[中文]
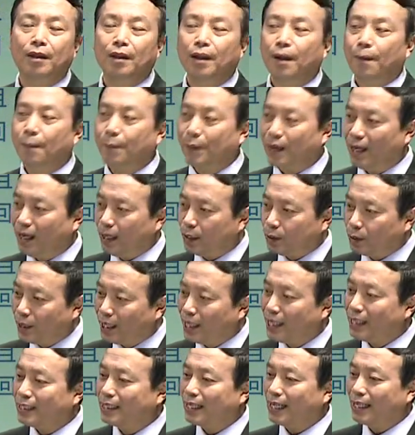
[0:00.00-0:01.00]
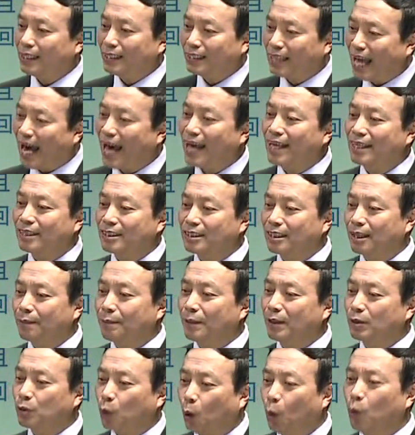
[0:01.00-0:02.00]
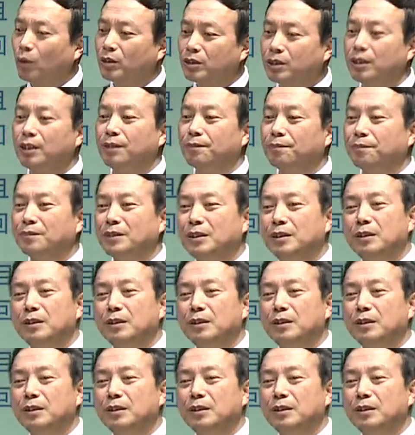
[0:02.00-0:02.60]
没退钱贷什么东西？